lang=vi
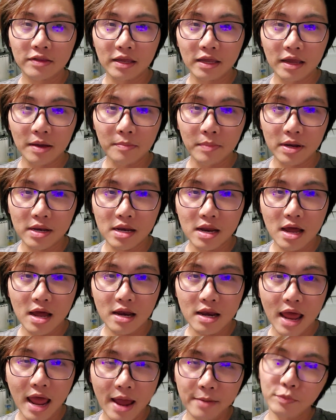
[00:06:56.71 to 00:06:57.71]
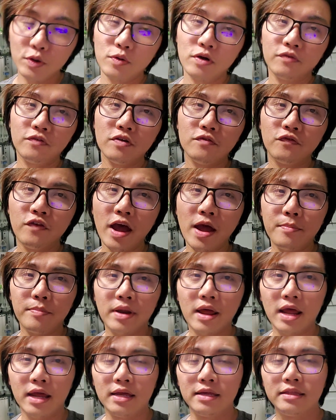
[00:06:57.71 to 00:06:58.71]
Thì uh, mình uh, đã áp dụng cái phương pháp
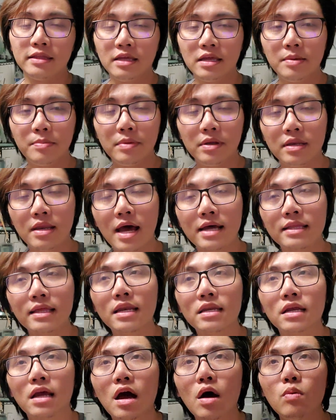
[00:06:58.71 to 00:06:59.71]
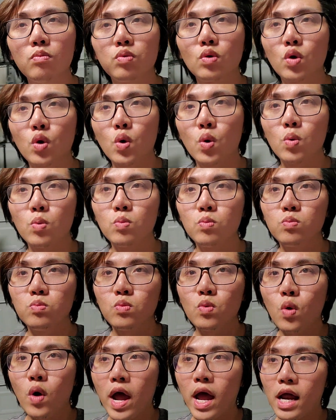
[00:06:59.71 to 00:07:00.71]
này thì mình đã thành công
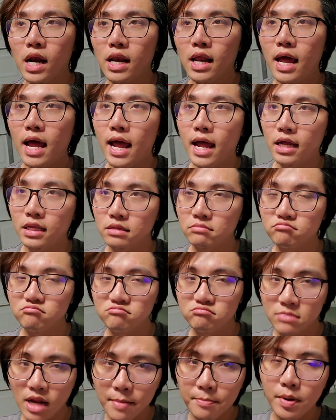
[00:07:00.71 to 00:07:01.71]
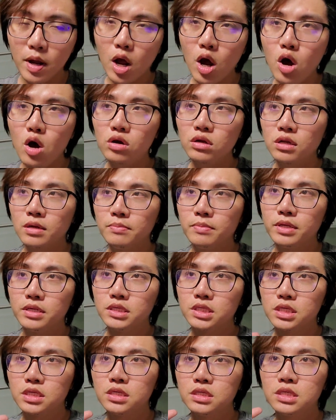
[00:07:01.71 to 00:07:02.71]
cũng khoảng là năm con, thì mình
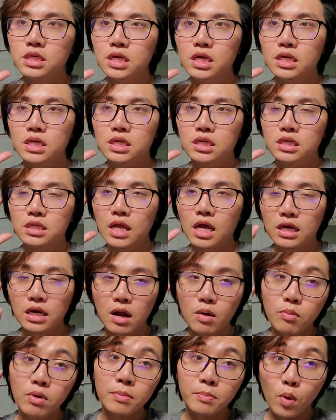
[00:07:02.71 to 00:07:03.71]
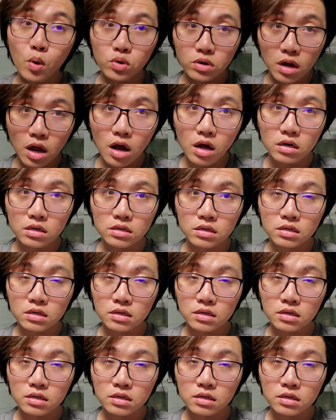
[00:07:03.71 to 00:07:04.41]
chữa trị thành công hết bốn con.